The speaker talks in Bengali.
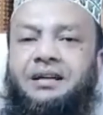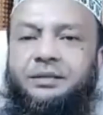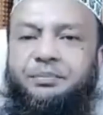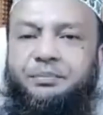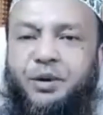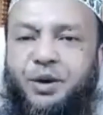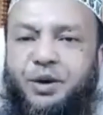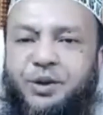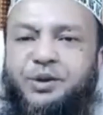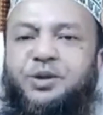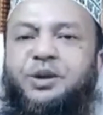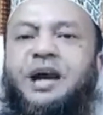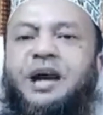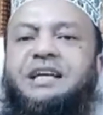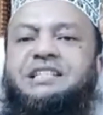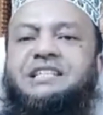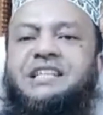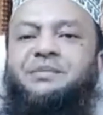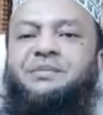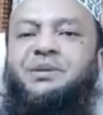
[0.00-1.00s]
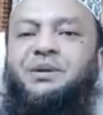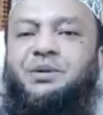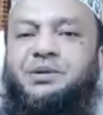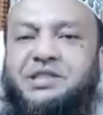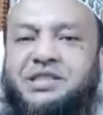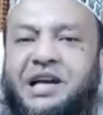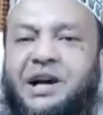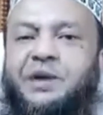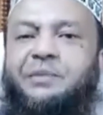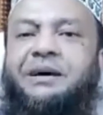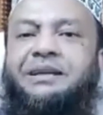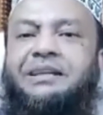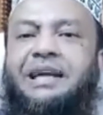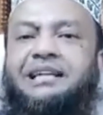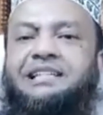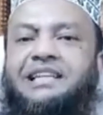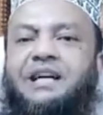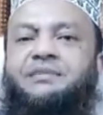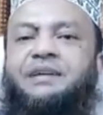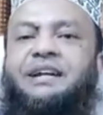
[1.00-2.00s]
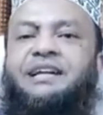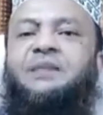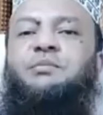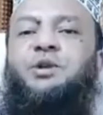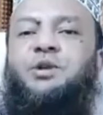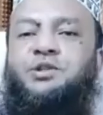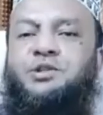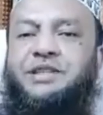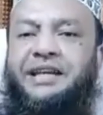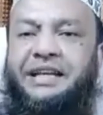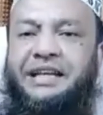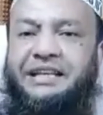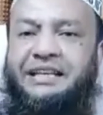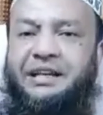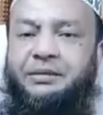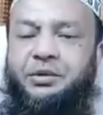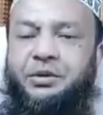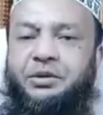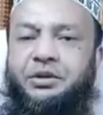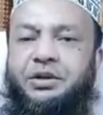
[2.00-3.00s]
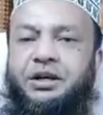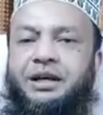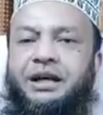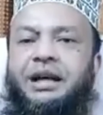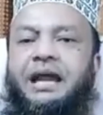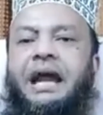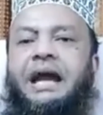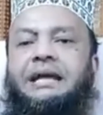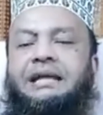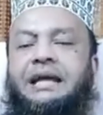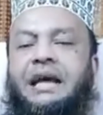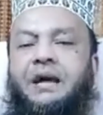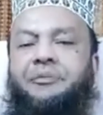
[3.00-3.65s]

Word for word: প্রণোদনা হিসাবে উৎসাহ বাতা হিসাবে একটা মোটরসাইকেল দেব একটা